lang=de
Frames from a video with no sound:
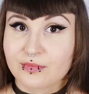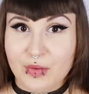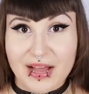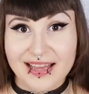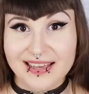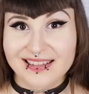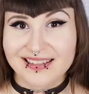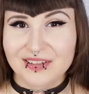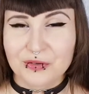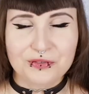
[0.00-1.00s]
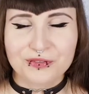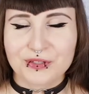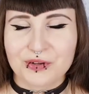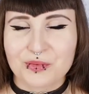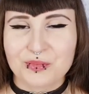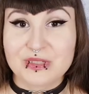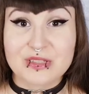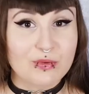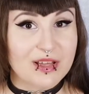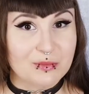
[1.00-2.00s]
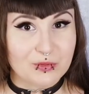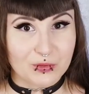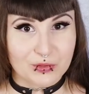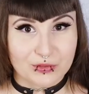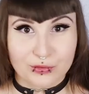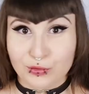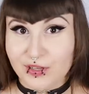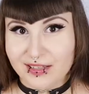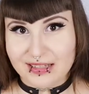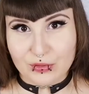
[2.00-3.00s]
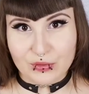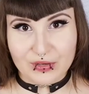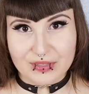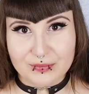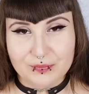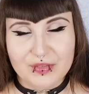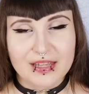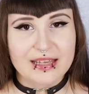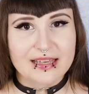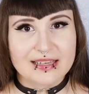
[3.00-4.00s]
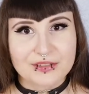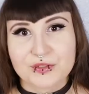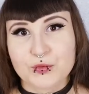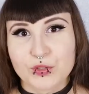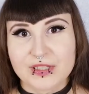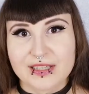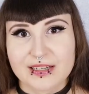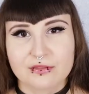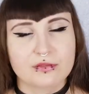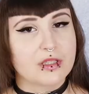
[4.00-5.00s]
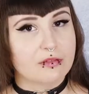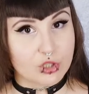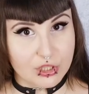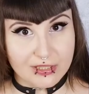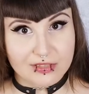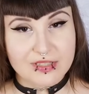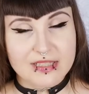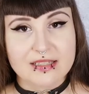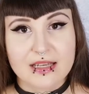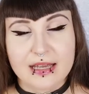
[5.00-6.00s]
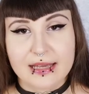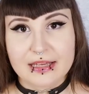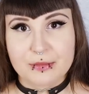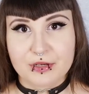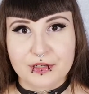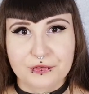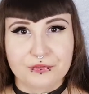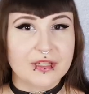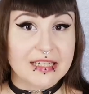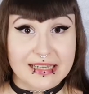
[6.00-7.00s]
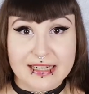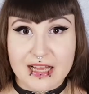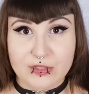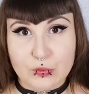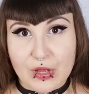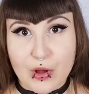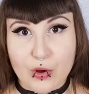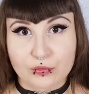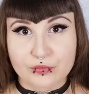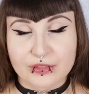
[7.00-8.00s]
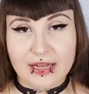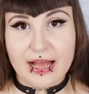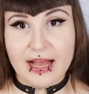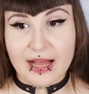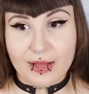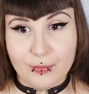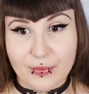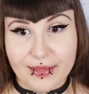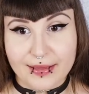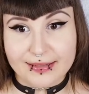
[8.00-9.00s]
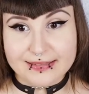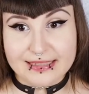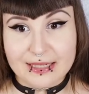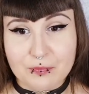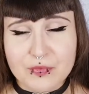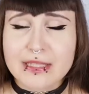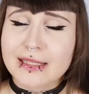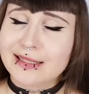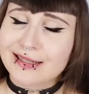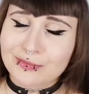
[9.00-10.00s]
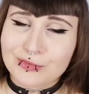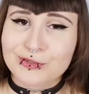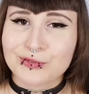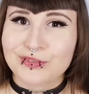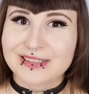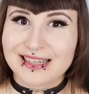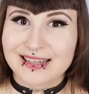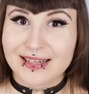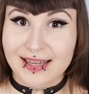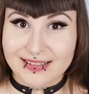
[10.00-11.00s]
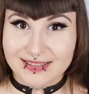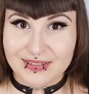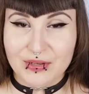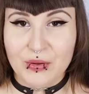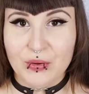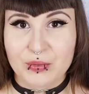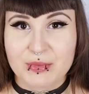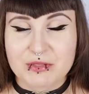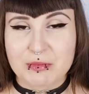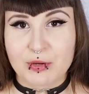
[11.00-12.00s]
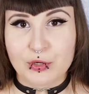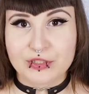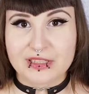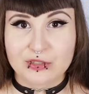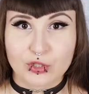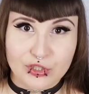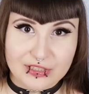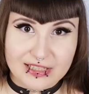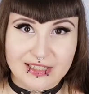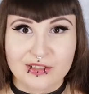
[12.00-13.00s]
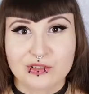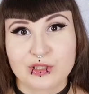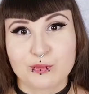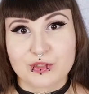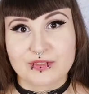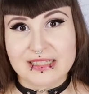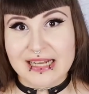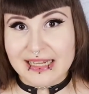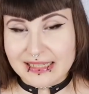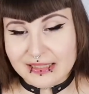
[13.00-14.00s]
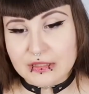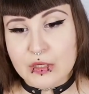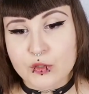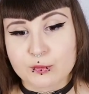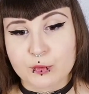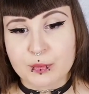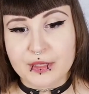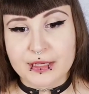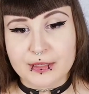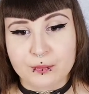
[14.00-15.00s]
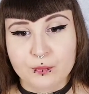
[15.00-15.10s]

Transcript: Hi und willkommen zu einem neuen Drogerie-Haul. Ich versuche ja, wie ihr wahrscheinlich wisst, immer weniger nachzukaufen, aber das klappt nicht immer so, wie ich es gerne hätte. Und manchmal brauche ich dann doch Dinge oder muss was anderes ausprobieren.